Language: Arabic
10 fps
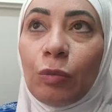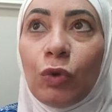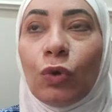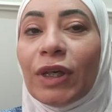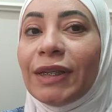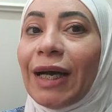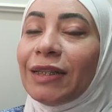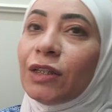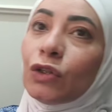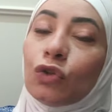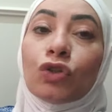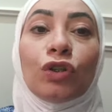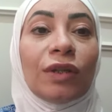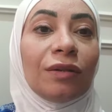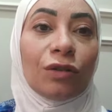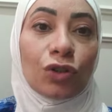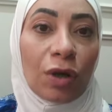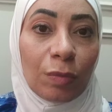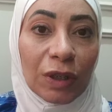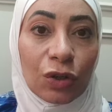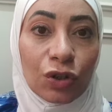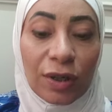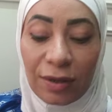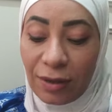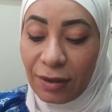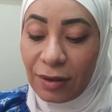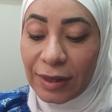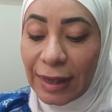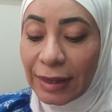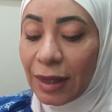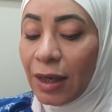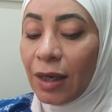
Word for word: البلوغ كده عندك 12 13 14 سنه